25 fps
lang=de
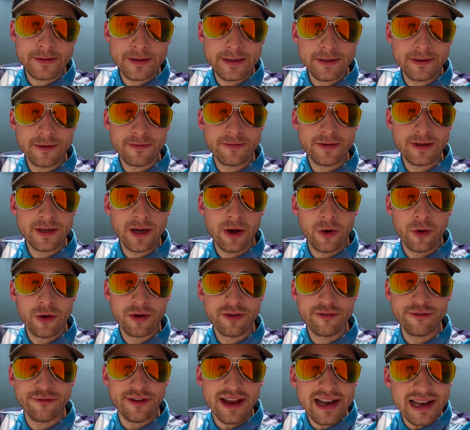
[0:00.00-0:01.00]
irgendwie
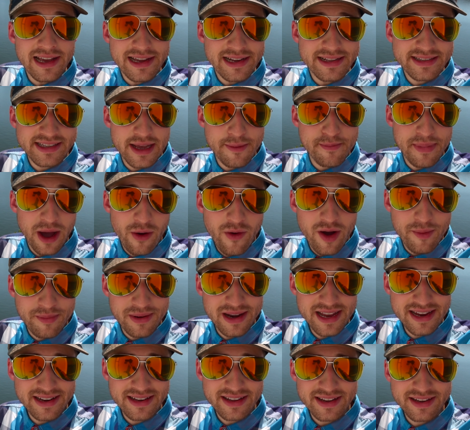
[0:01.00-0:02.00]
auch einen Fehler in seinem
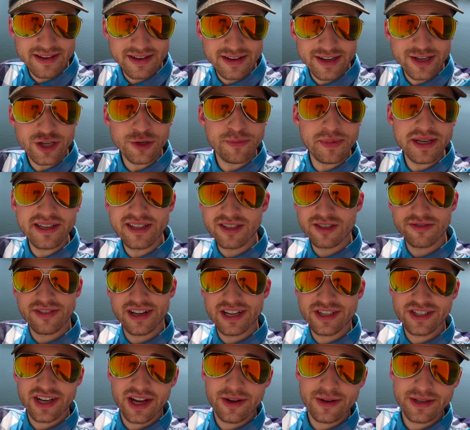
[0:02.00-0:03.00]
Powerplay drin, spielt es
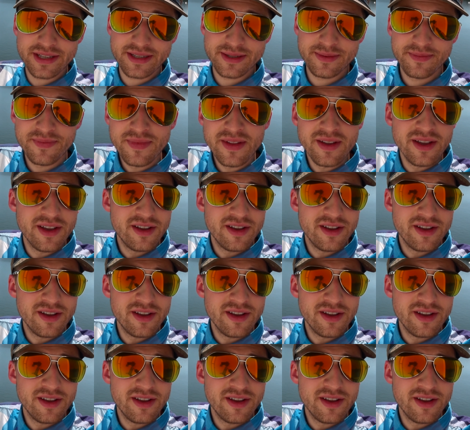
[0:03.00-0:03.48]
falsch aus,